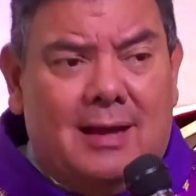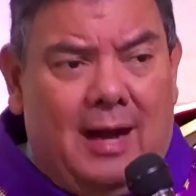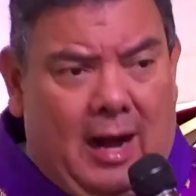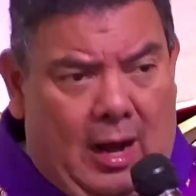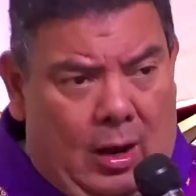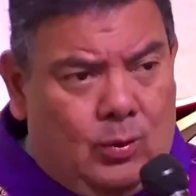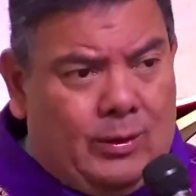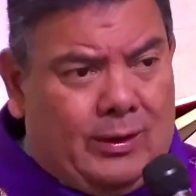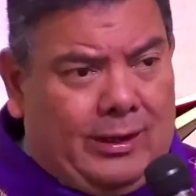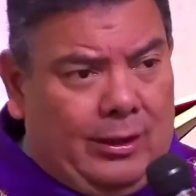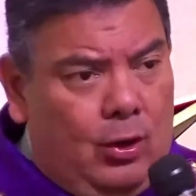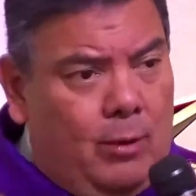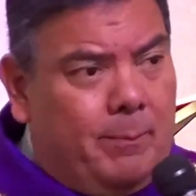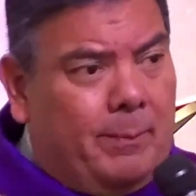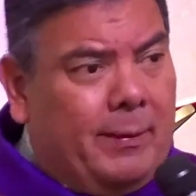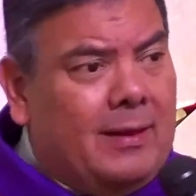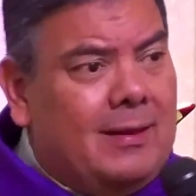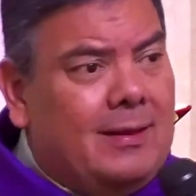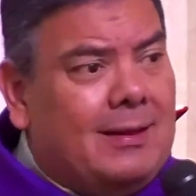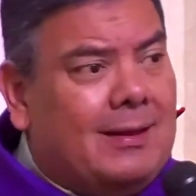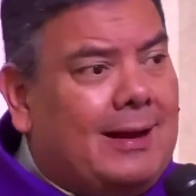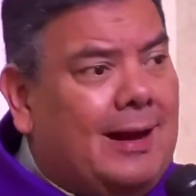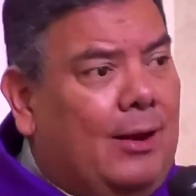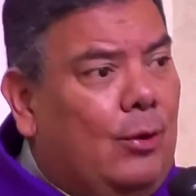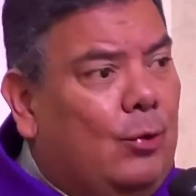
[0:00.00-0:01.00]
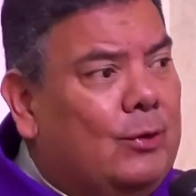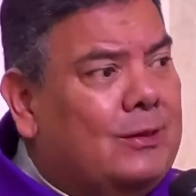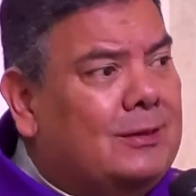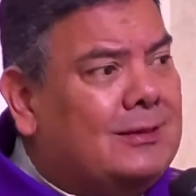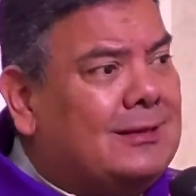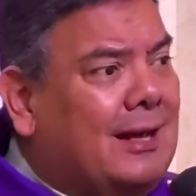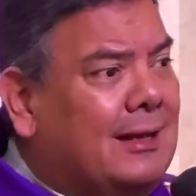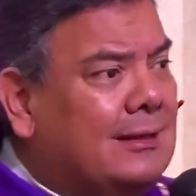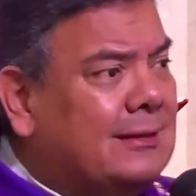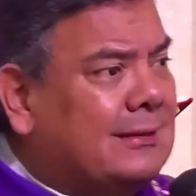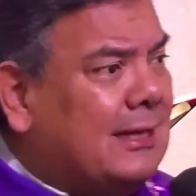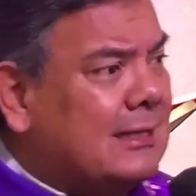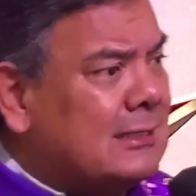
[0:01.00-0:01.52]
aunque lo he predicado en
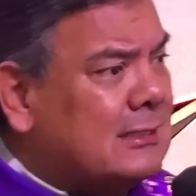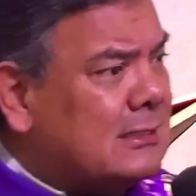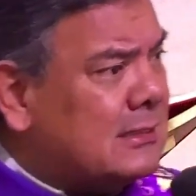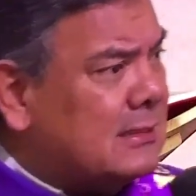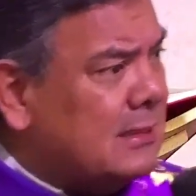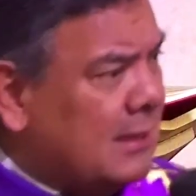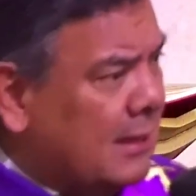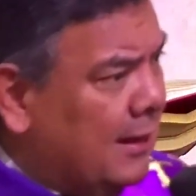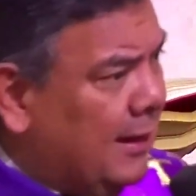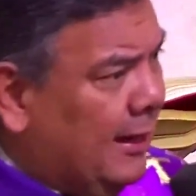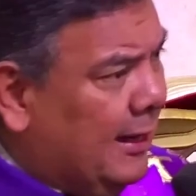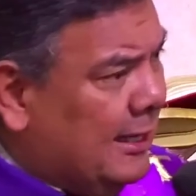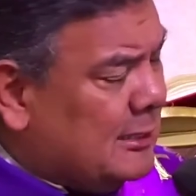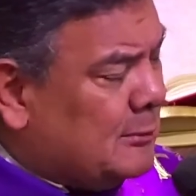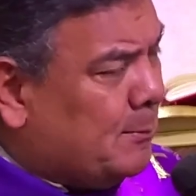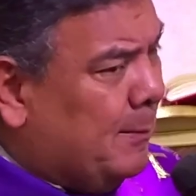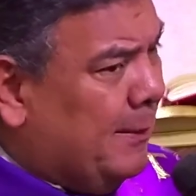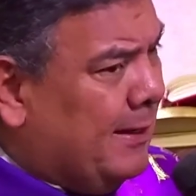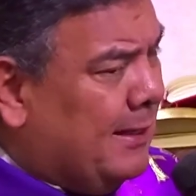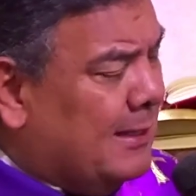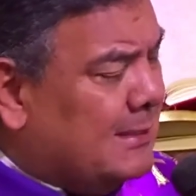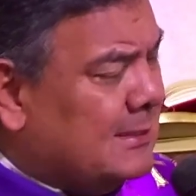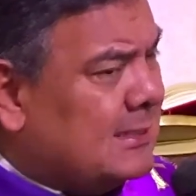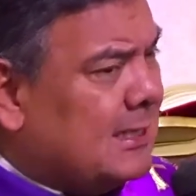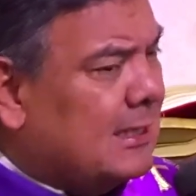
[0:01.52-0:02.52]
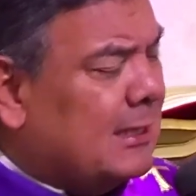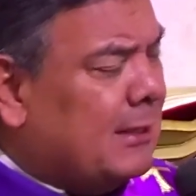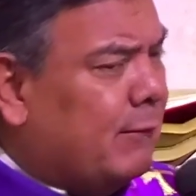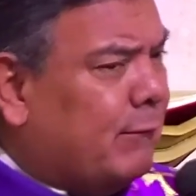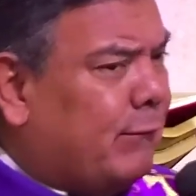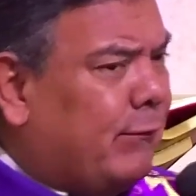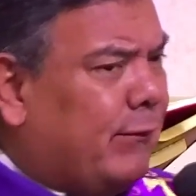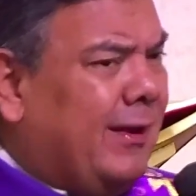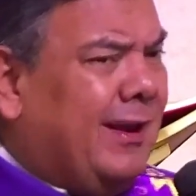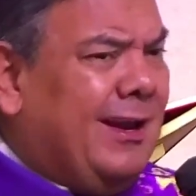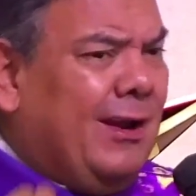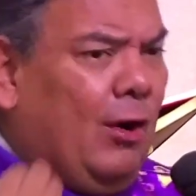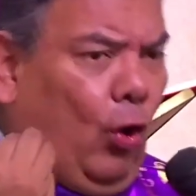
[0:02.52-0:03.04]
tantas experiencias de
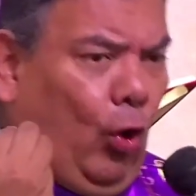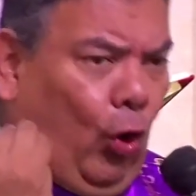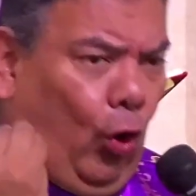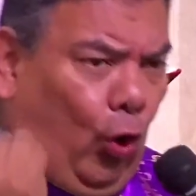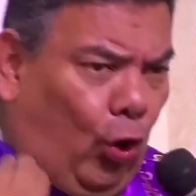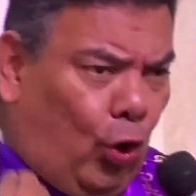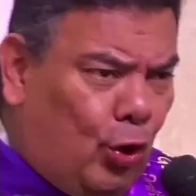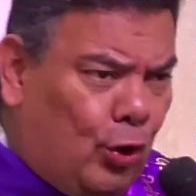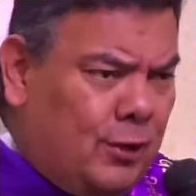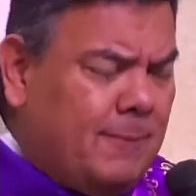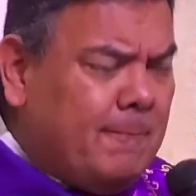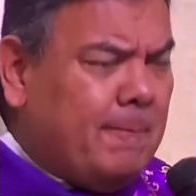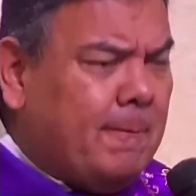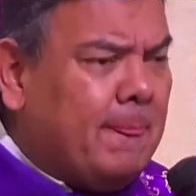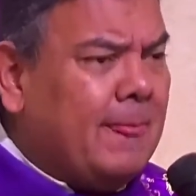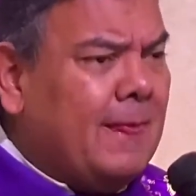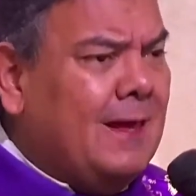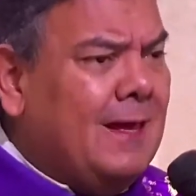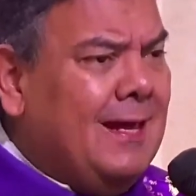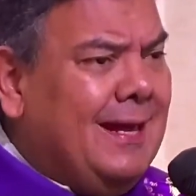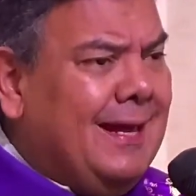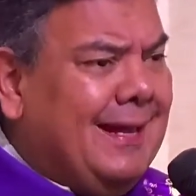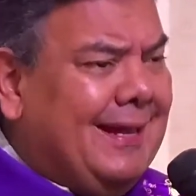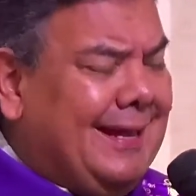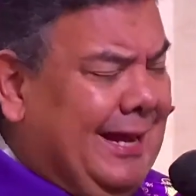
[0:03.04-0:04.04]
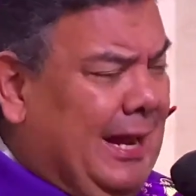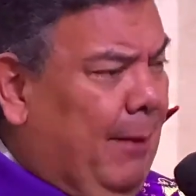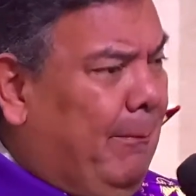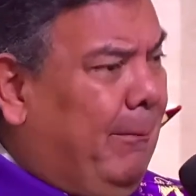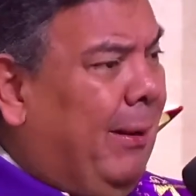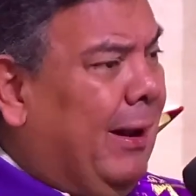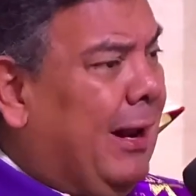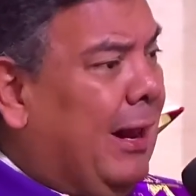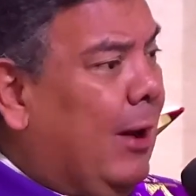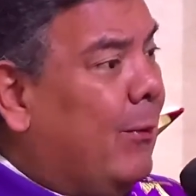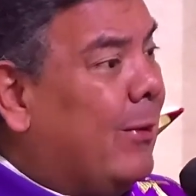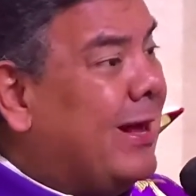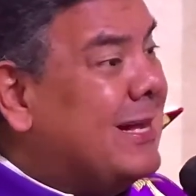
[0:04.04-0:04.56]
fe, hoy que la
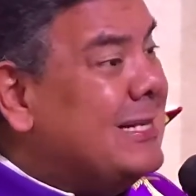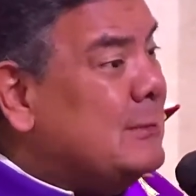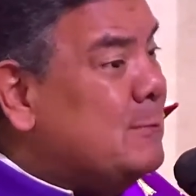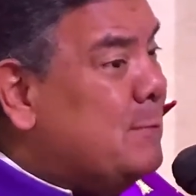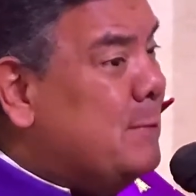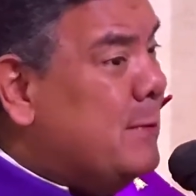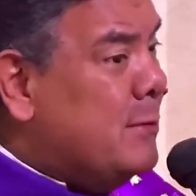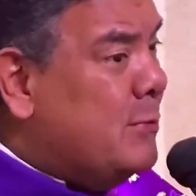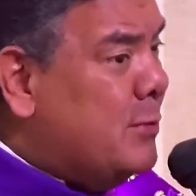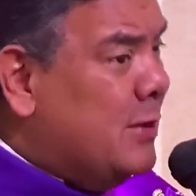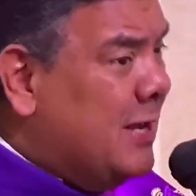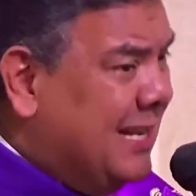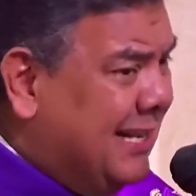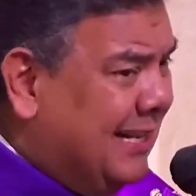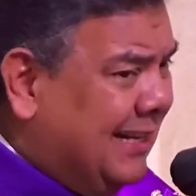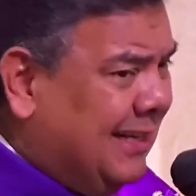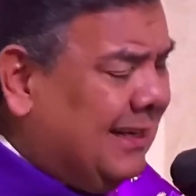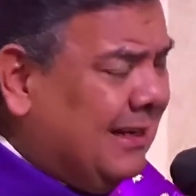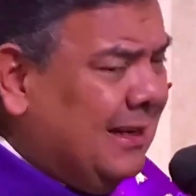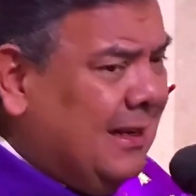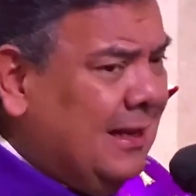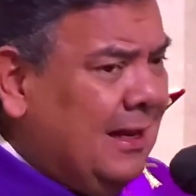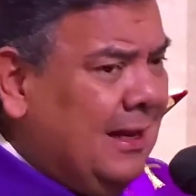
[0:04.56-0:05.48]
palabra es vivir,